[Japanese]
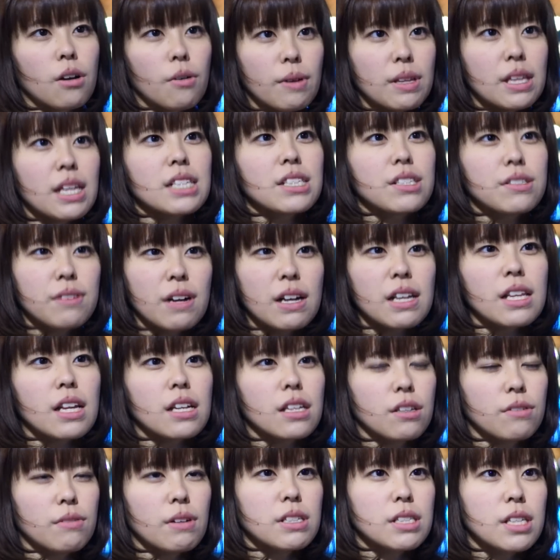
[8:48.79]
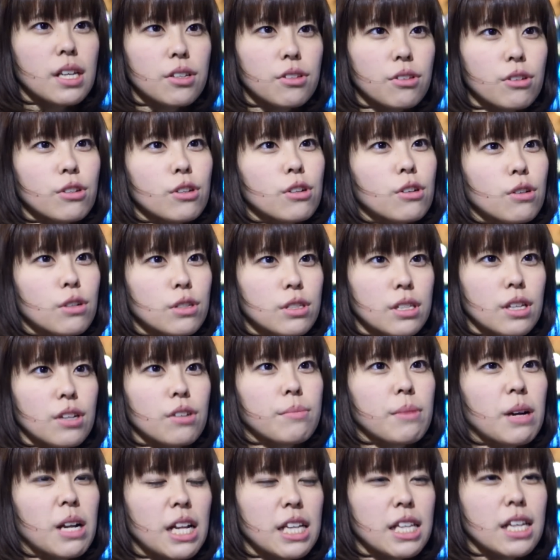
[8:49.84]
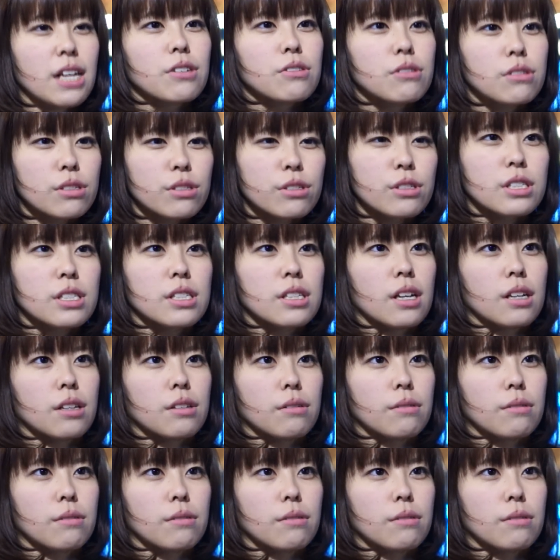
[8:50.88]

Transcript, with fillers: 私は何和星という星で生まれた宇宙人な